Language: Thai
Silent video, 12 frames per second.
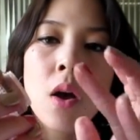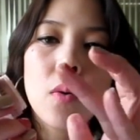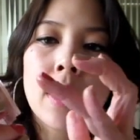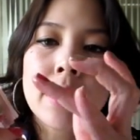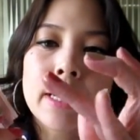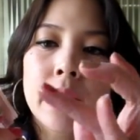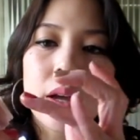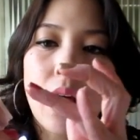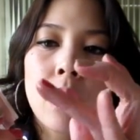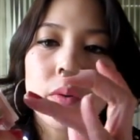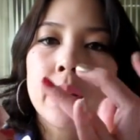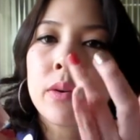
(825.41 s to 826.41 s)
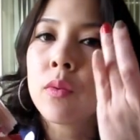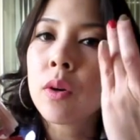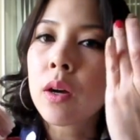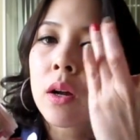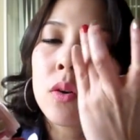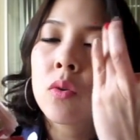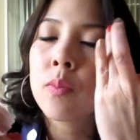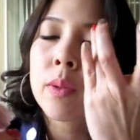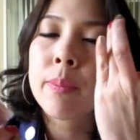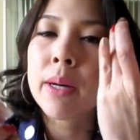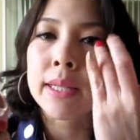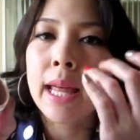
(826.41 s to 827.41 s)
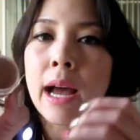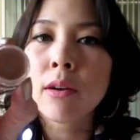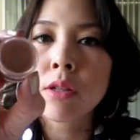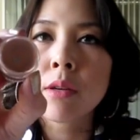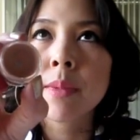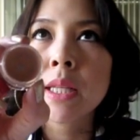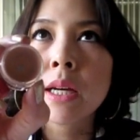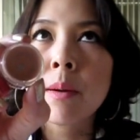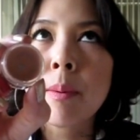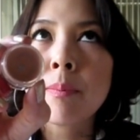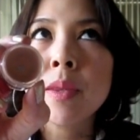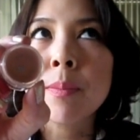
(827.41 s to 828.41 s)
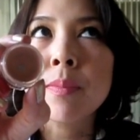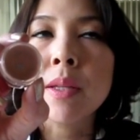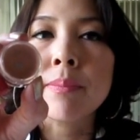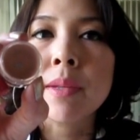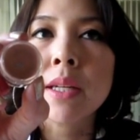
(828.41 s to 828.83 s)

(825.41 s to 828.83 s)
เวลาใช้ก็เอานิ้วแล้วก็ลูบที่เปลือกตาเขาจะมีเนื้อแบบหนึบๆ นิด,